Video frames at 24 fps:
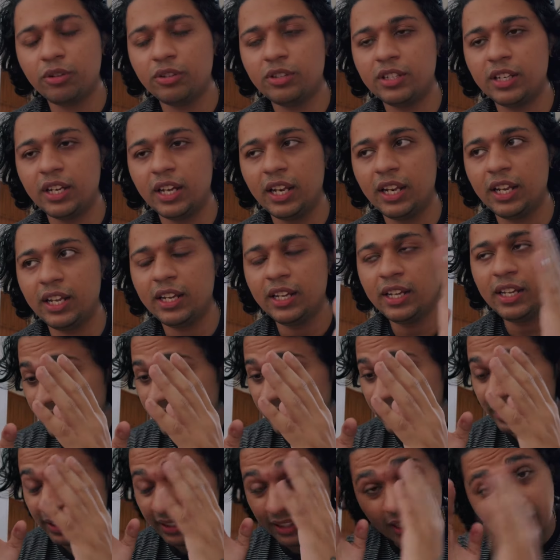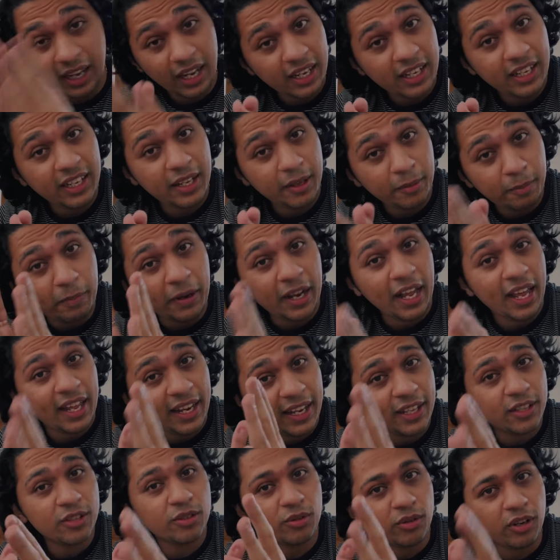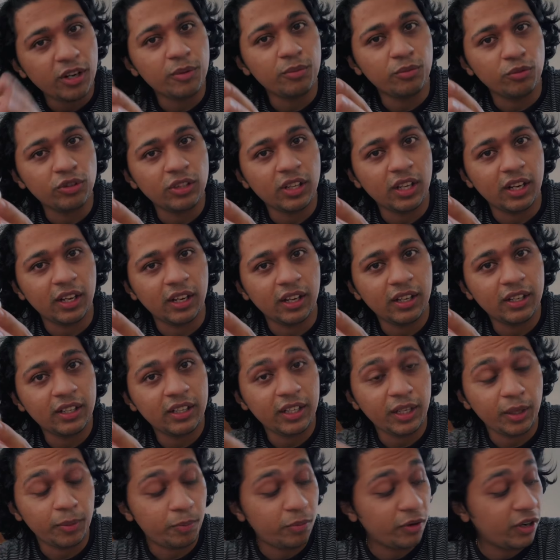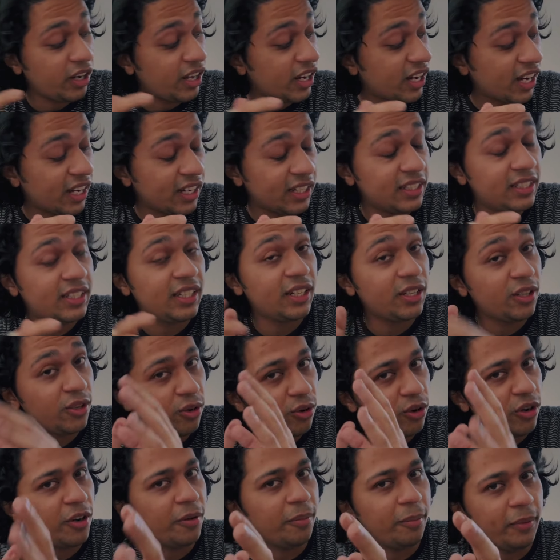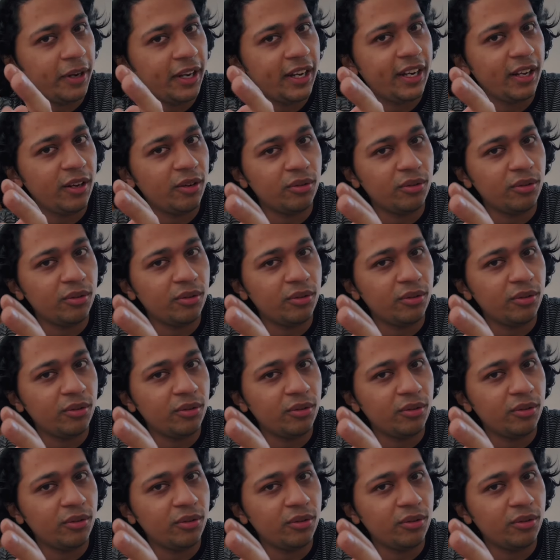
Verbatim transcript: వచ్చేయాలి దానికి ప్లాన్ వేసుకునే ముందర ఇప్పుడు నాకు అర్జెంటుగా ఒక మీటింగ్